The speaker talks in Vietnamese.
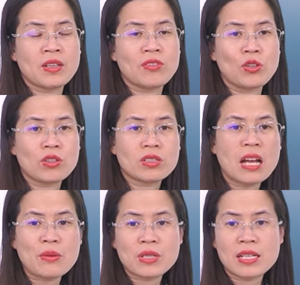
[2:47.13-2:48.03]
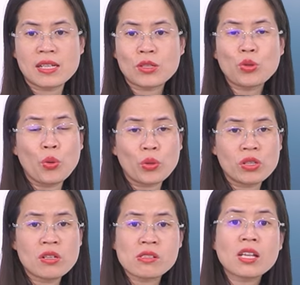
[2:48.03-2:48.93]
và nó tạo ra những cái tổn
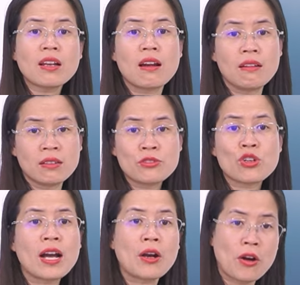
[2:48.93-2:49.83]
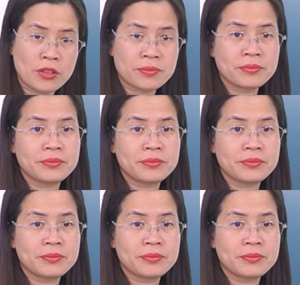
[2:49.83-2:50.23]
thương rất là lớn cho các con